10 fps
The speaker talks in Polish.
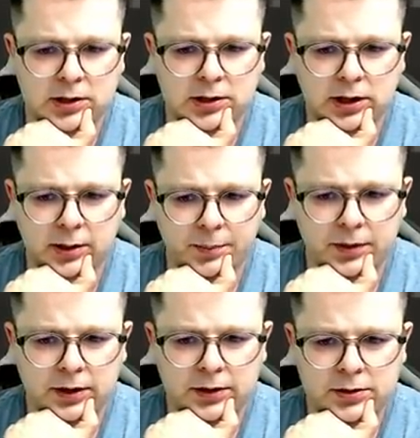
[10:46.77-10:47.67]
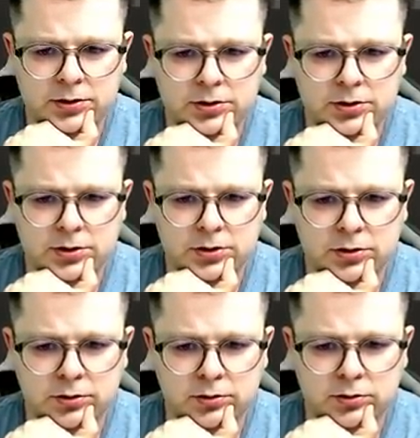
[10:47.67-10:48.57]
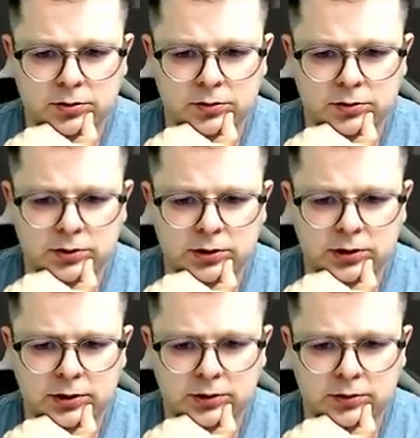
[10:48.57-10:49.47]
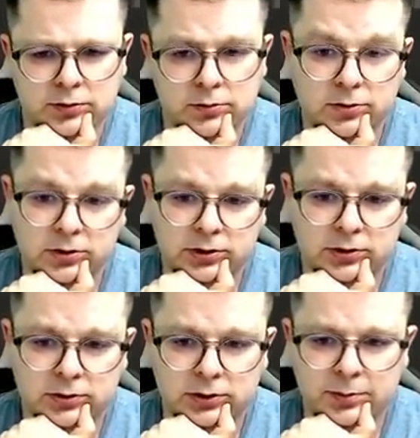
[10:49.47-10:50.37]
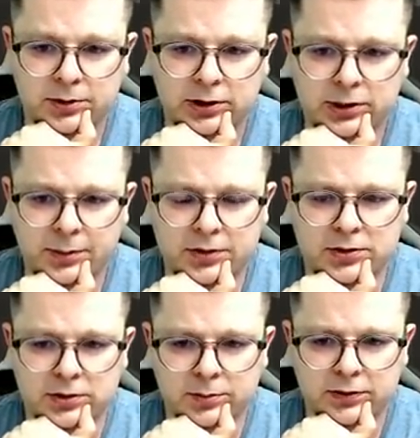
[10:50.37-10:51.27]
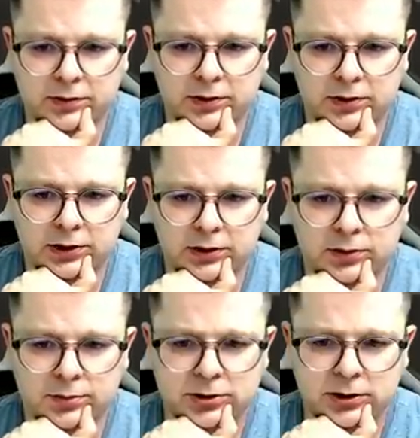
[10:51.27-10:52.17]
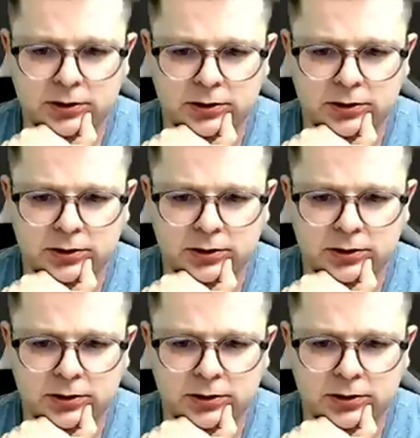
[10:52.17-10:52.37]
H5. Tutaj, tutaj. Hetman H5 chyba wygląda dobrze.